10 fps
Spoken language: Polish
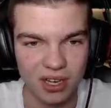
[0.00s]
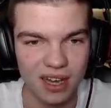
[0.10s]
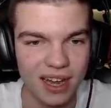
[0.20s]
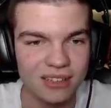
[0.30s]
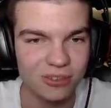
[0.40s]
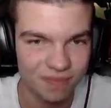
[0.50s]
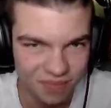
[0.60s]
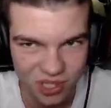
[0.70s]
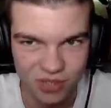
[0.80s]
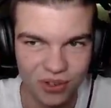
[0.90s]
Aha, to
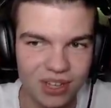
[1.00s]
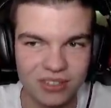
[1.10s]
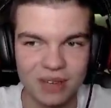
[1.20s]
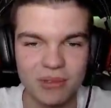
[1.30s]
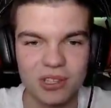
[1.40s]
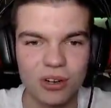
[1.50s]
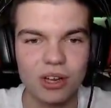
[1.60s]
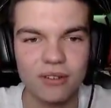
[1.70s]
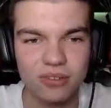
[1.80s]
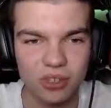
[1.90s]
przecież Wojan to jak mnie
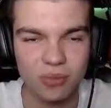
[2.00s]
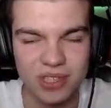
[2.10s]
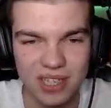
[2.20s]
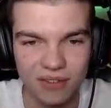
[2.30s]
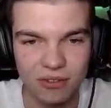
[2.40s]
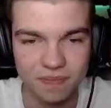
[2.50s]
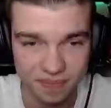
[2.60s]
trollował, to to postawił